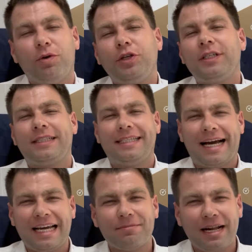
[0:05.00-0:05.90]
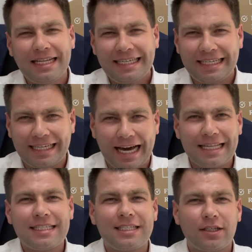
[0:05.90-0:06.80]
möchte ich dir einmal
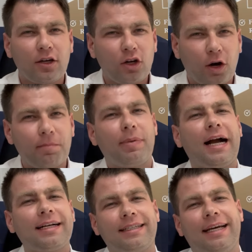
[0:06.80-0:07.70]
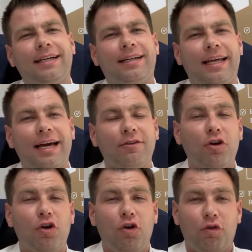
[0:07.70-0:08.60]
ganz kompakt
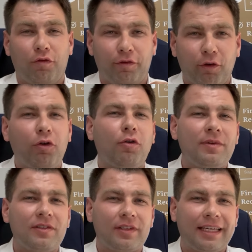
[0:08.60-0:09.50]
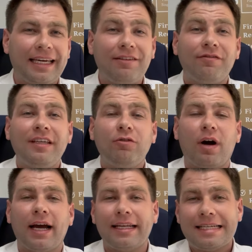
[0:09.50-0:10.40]
erklären, worum es geht, wie du
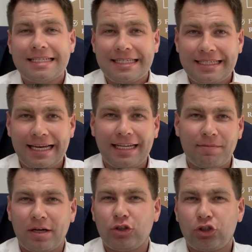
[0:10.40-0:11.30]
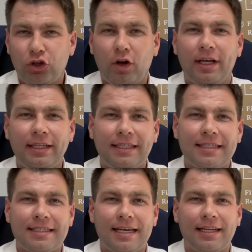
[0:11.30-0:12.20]
ein Setup, ein
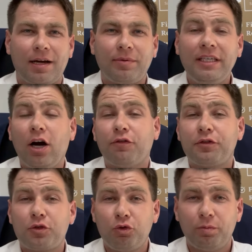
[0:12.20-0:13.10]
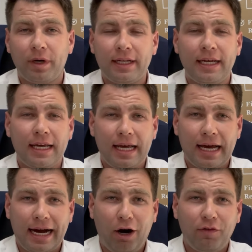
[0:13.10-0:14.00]
steuerliches Setup hier auf Zypern
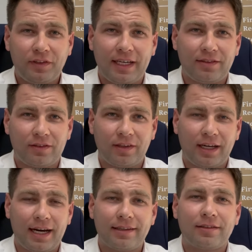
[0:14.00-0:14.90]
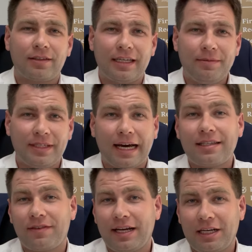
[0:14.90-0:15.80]
aufsetzen kannst im Jahr
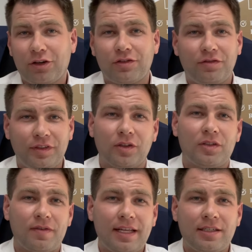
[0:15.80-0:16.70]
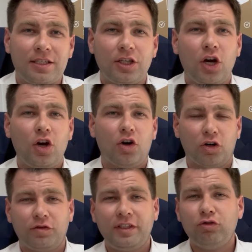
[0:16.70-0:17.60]
2024
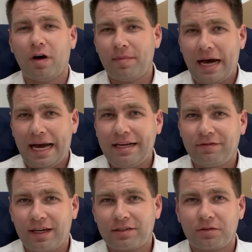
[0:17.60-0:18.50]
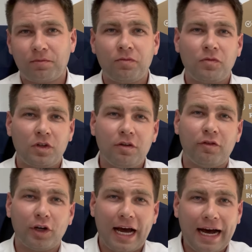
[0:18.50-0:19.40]
und wie du am einfachsten
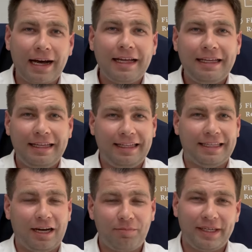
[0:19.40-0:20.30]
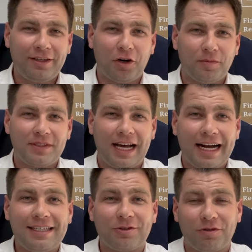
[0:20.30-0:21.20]
von A nach B kommst.
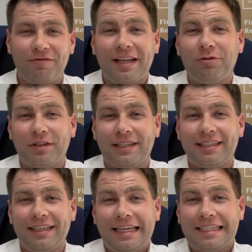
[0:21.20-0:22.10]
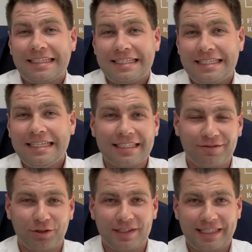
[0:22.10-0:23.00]
Also, wenn du dich interessierst
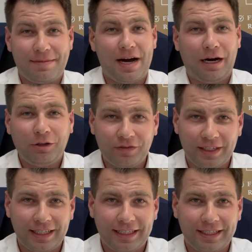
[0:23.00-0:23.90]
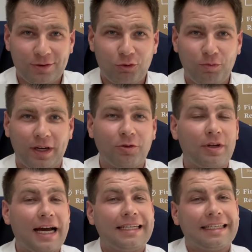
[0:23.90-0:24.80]
für das Thema Auswandern nach Zypern
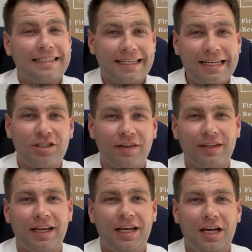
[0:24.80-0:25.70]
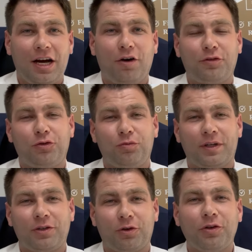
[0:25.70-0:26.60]
oder eine Gesellschaft auf
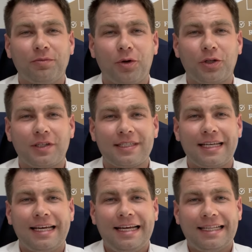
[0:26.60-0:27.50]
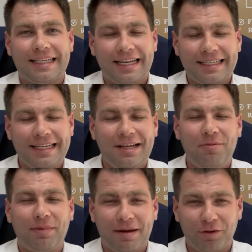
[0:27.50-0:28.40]
Zypern gründen möchtest, dann
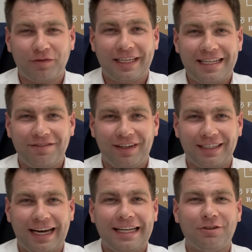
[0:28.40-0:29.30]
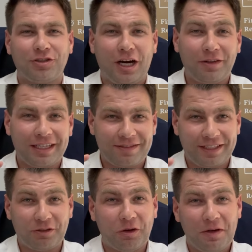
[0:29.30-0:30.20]
Bleib auf jeden Fall dran und schau dir das
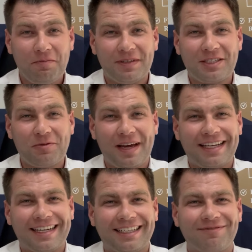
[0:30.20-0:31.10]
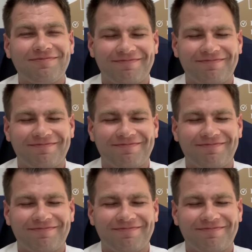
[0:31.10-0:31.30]
Video bis zum Ende an.